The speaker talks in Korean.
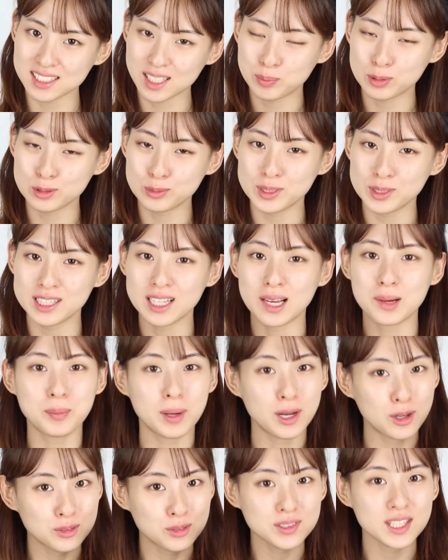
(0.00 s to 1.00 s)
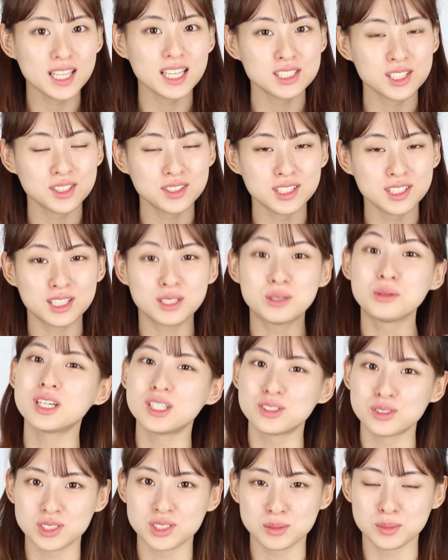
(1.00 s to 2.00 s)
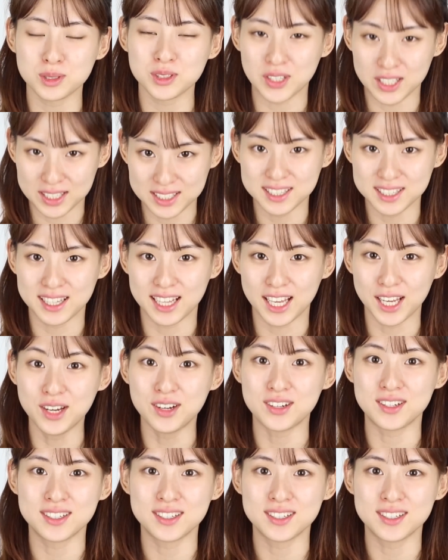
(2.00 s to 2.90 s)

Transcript: 제품이나 파운데이션을 이용해주시면 되는데요.